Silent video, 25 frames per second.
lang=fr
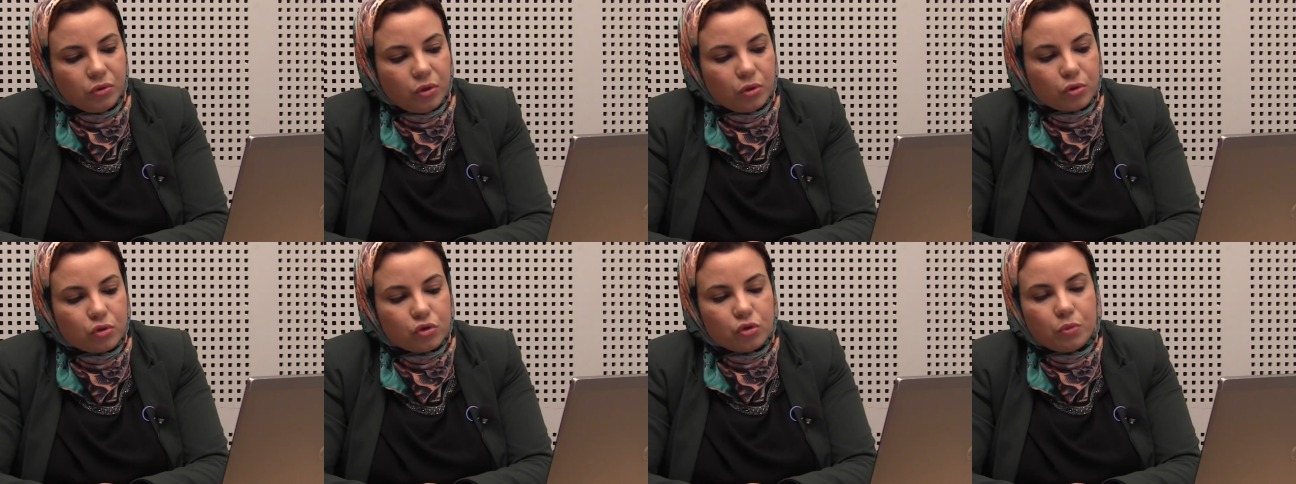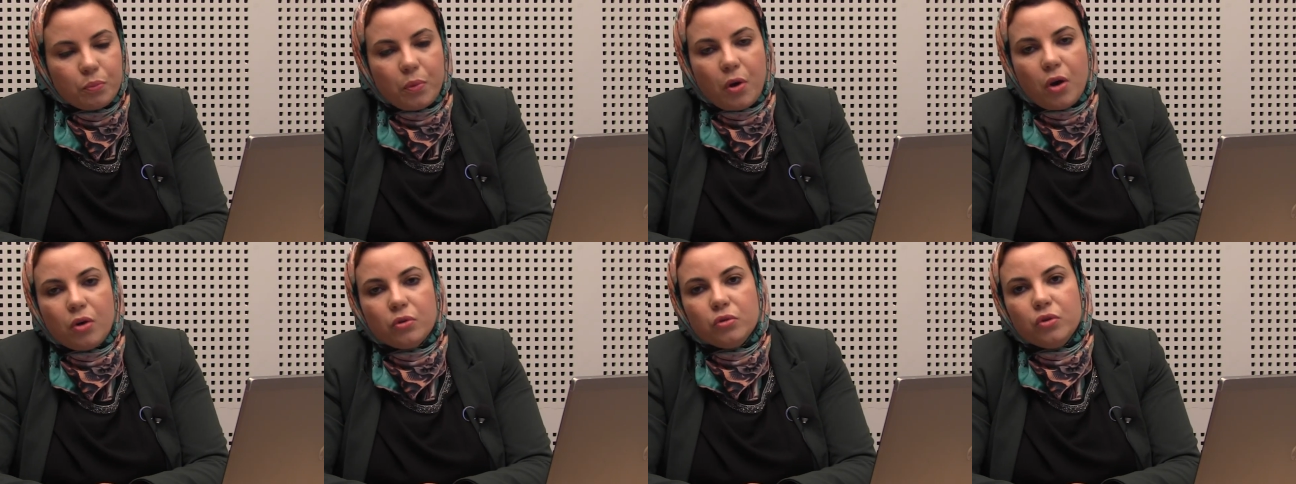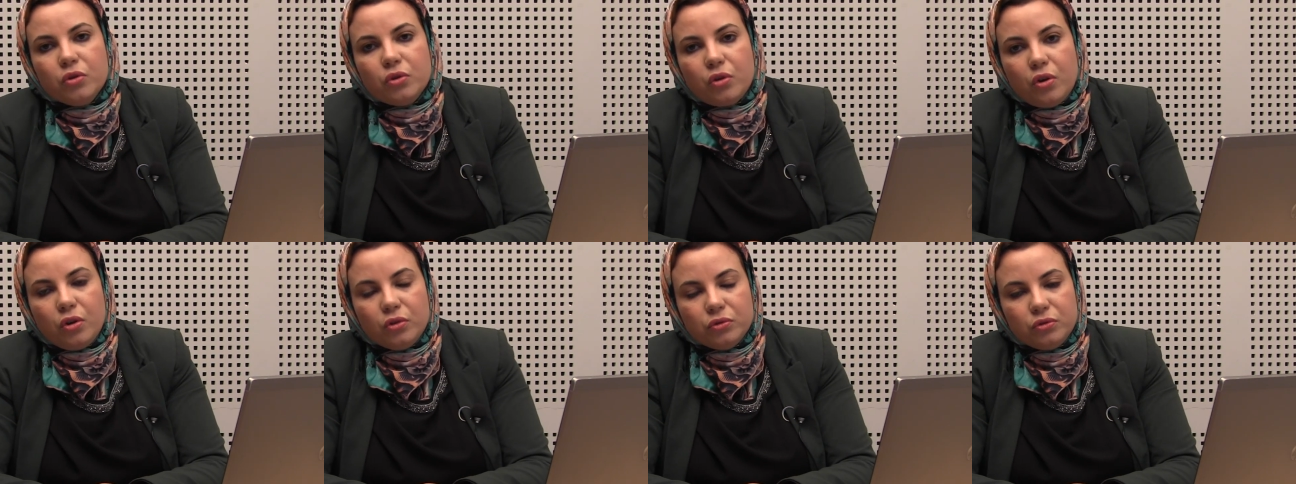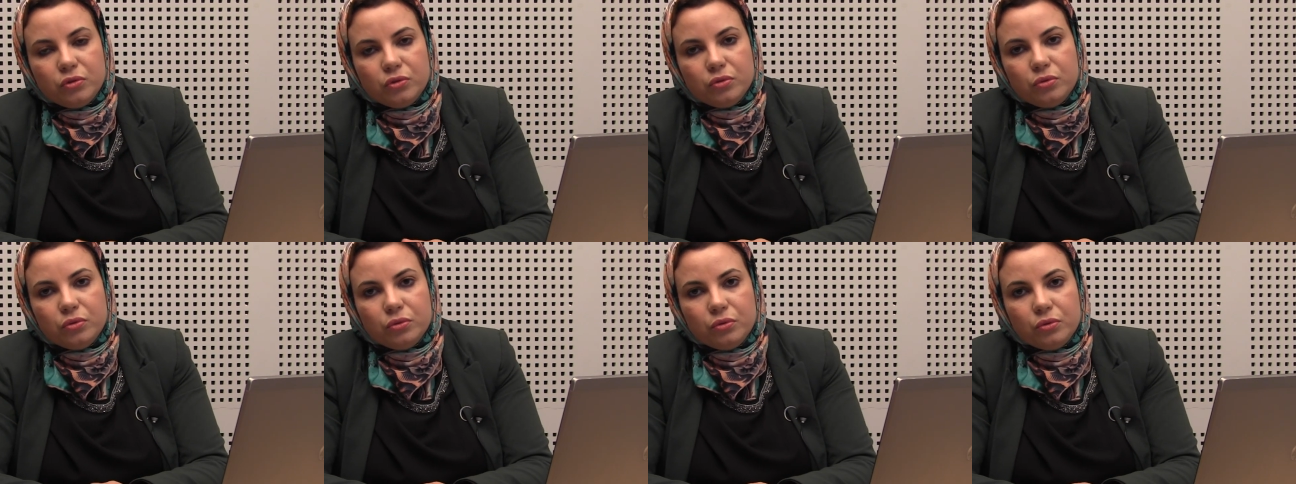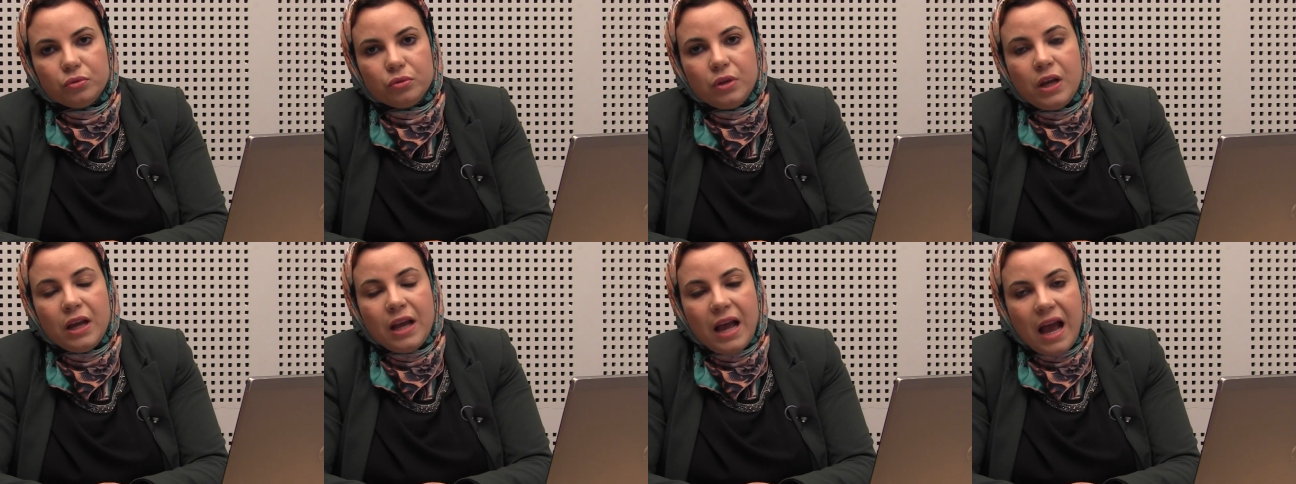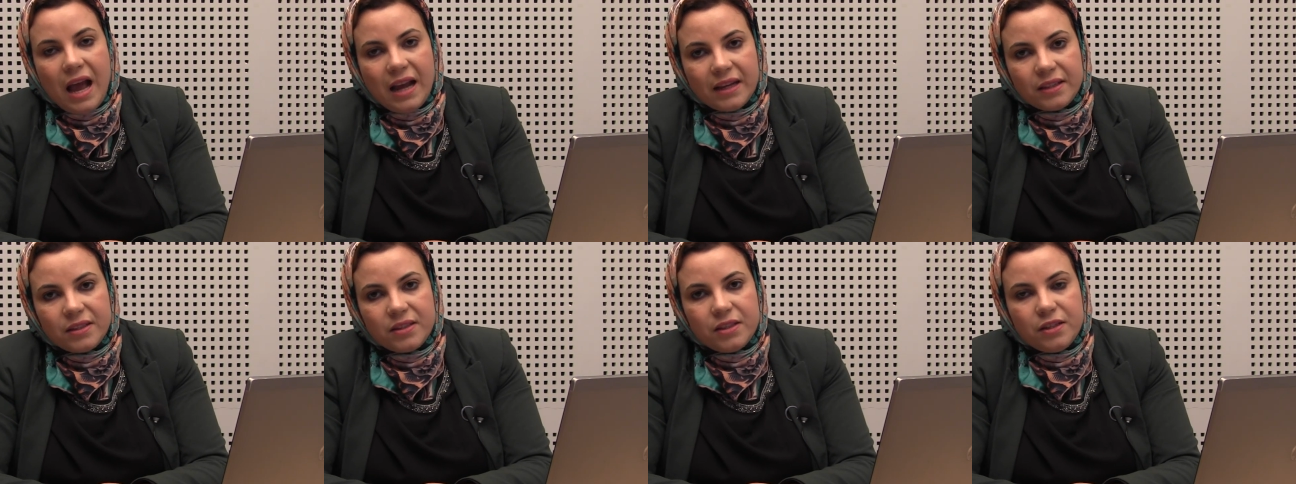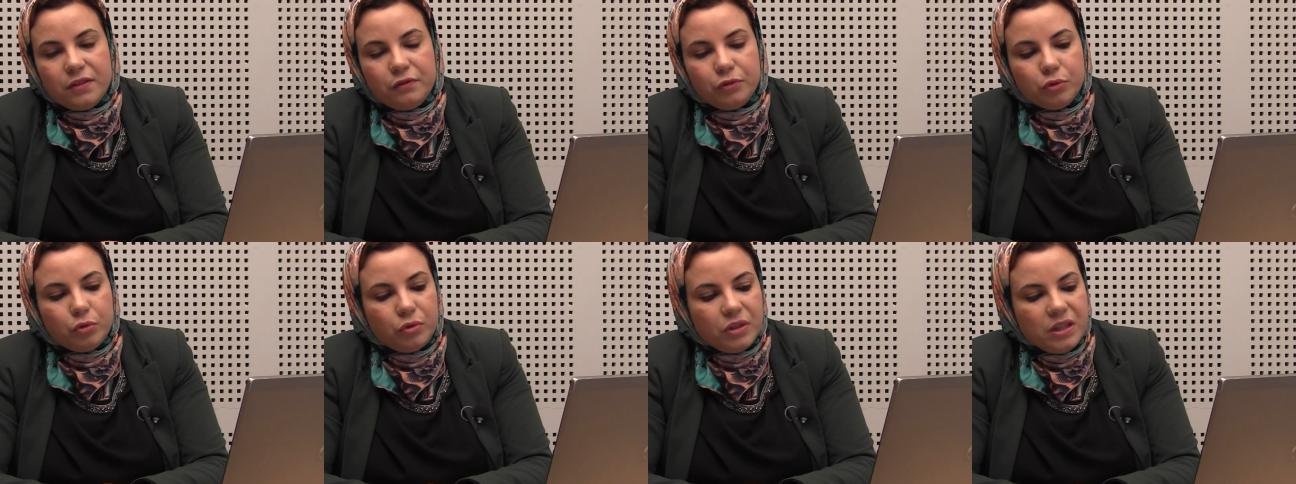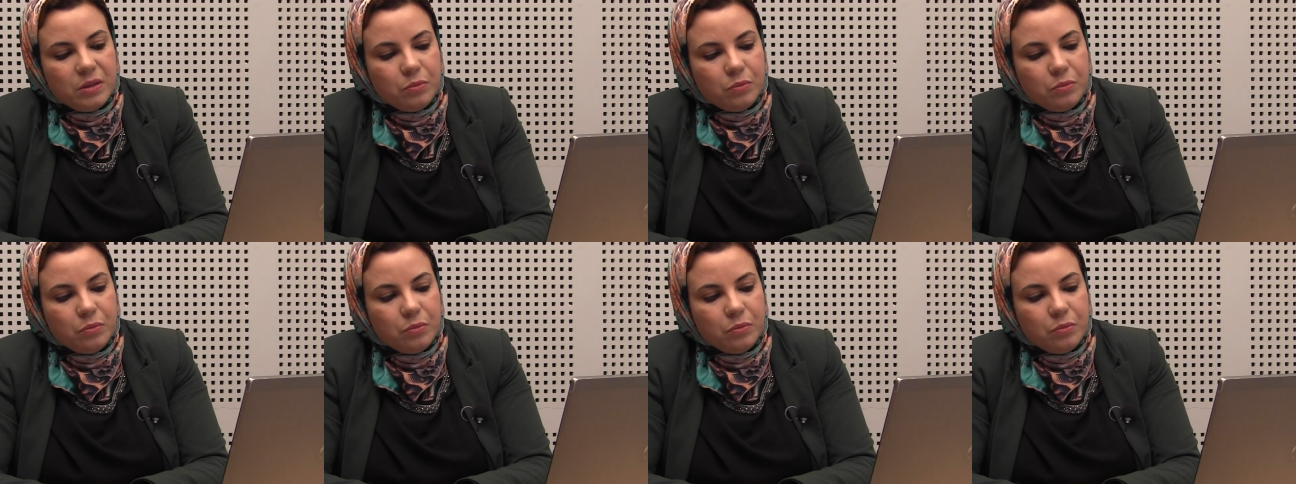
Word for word: Donc je prends le compte de, actif de